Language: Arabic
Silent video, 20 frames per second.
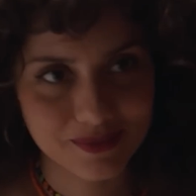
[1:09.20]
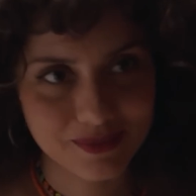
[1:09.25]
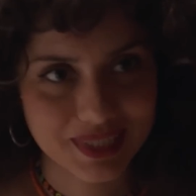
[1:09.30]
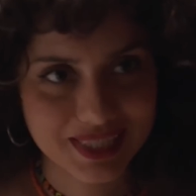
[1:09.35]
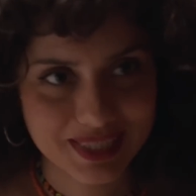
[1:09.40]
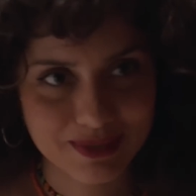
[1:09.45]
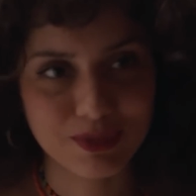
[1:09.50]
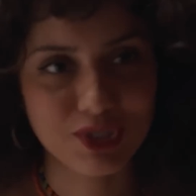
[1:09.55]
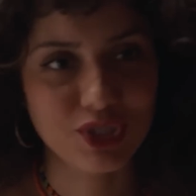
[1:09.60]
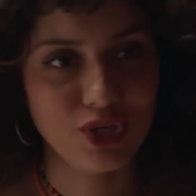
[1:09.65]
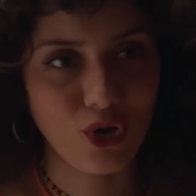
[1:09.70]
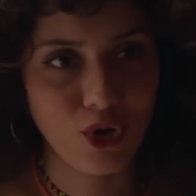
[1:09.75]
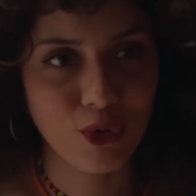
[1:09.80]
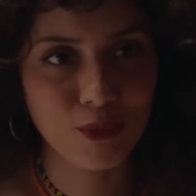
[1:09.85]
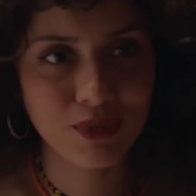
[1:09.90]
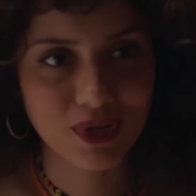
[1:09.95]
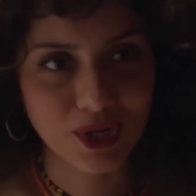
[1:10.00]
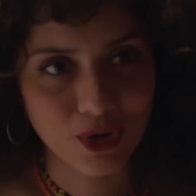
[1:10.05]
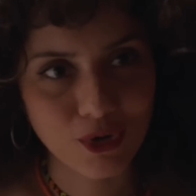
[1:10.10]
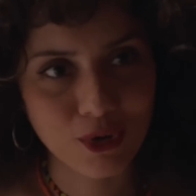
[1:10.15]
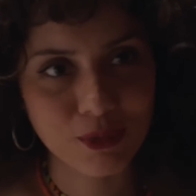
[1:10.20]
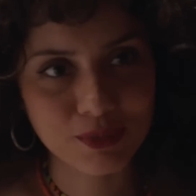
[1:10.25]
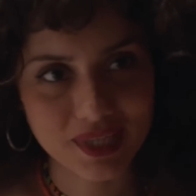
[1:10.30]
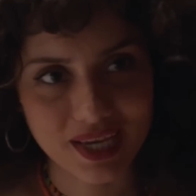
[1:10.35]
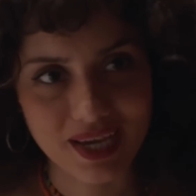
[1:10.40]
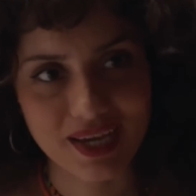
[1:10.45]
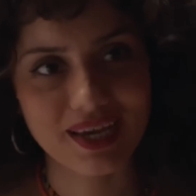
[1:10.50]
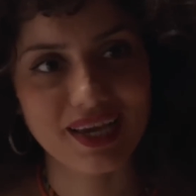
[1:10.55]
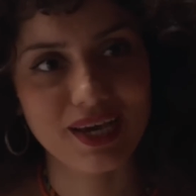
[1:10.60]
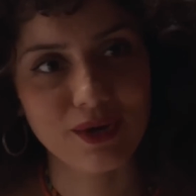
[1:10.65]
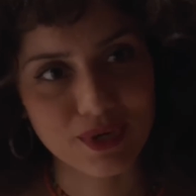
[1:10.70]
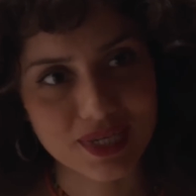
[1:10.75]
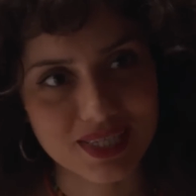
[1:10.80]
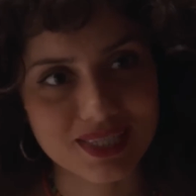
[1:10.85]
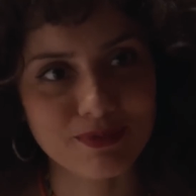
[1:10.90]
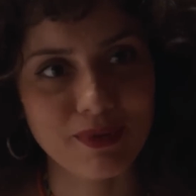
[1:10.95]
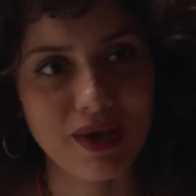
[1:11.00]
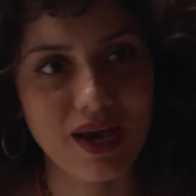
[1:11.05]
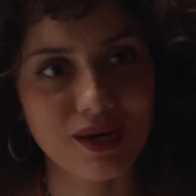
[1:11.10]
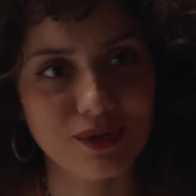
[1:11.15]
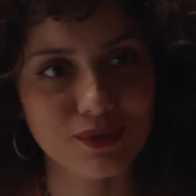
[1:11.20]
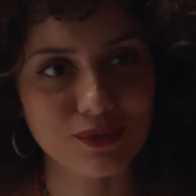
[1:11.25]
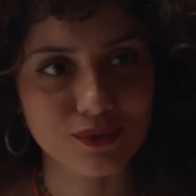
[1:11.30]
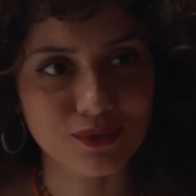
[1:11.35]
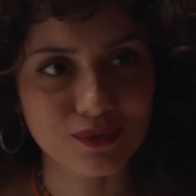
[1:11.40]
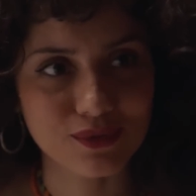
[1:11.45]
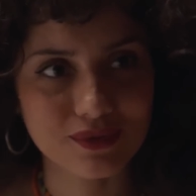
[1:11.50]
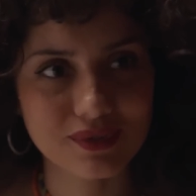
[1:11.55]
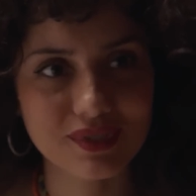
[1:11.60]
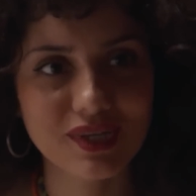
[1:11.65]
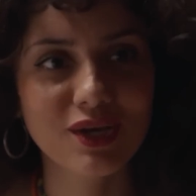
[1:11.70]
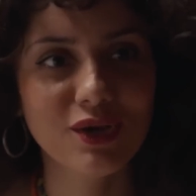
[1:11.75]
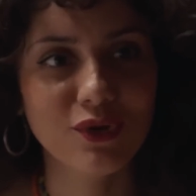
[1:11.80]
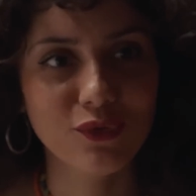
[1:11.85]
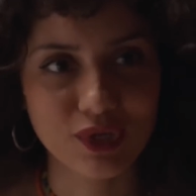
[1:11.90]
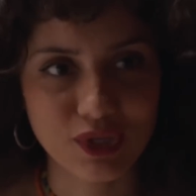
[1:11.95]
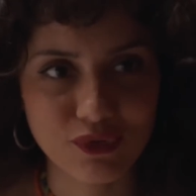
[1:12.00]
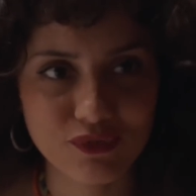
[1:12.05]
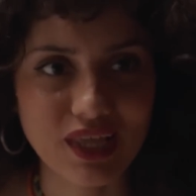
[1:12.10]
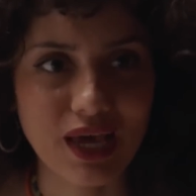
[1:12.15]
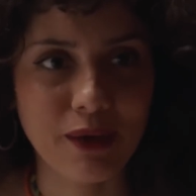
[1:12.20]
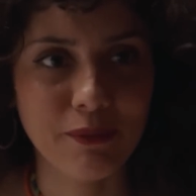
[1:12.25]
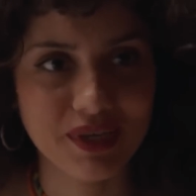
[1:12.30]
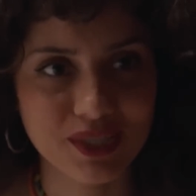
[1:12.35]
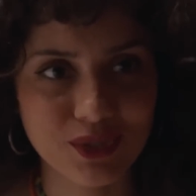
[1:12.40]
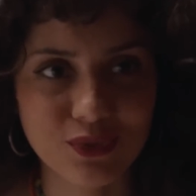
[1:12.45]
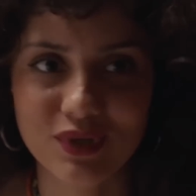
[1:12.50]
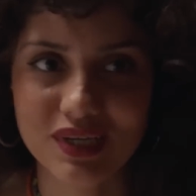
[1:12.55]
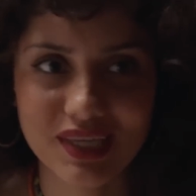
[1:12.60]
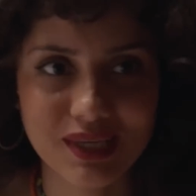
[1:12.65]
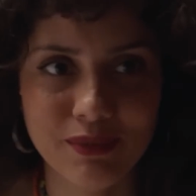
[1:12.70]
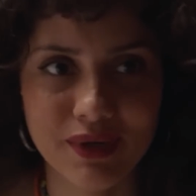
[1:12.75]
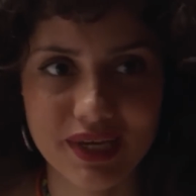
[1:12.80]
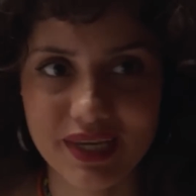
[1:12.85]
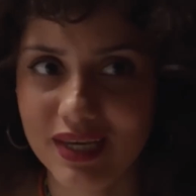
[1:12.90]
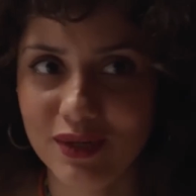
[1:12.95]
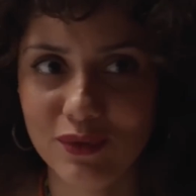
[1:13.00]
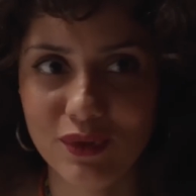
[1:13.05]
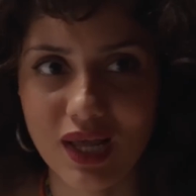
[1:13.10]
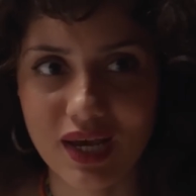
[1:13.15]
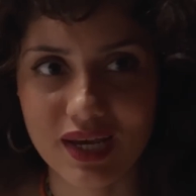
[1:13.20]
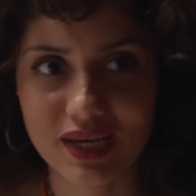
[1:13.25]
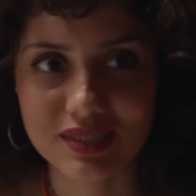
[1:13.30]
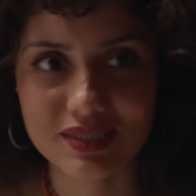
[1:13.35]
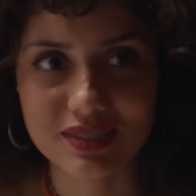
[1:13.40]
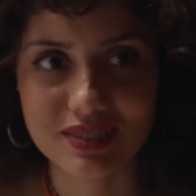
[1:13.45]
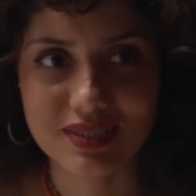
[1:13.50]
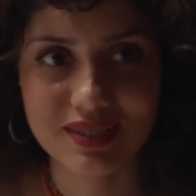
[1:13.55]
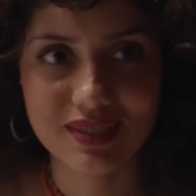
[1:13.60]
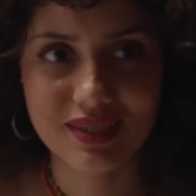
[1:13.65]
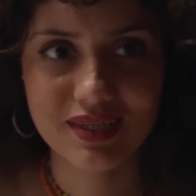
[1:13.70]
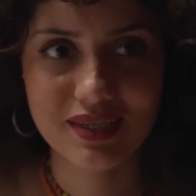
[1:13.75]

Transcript: بس مش الحب اللي هو بتاع الجواز بقى و... ونفتح بيت ونجيب عيال والحاجات دي